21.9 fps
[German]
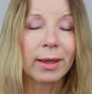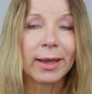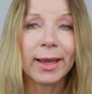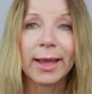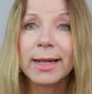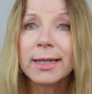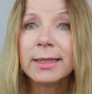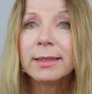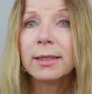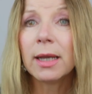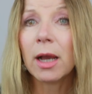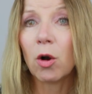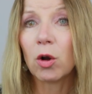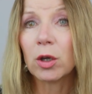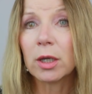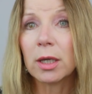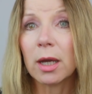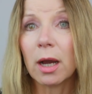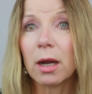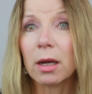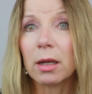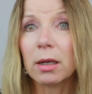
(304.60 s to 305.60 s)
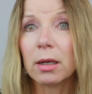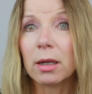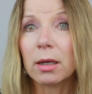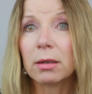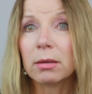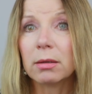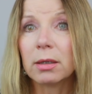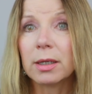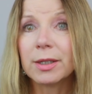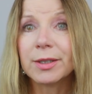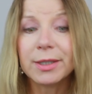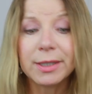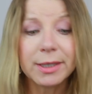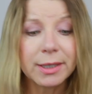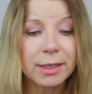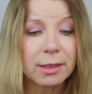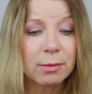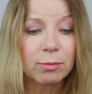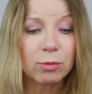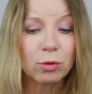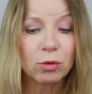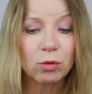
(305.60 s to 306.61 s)
hält der auch jahrelang. Also das
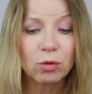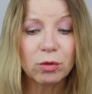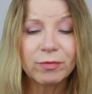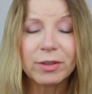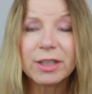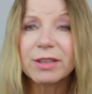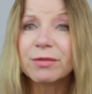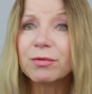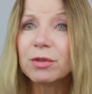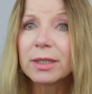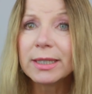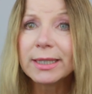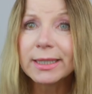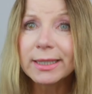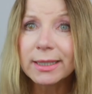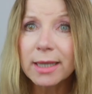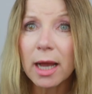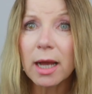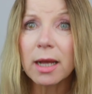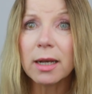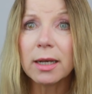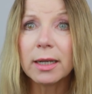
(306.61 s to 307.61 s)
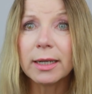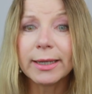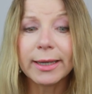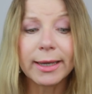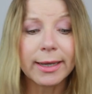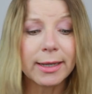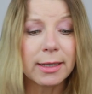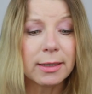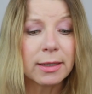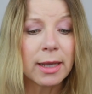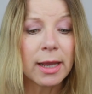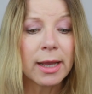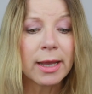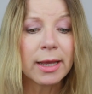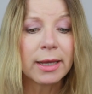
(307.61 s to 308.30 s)
ist ein Produkt, was wirklich jahrelang hält.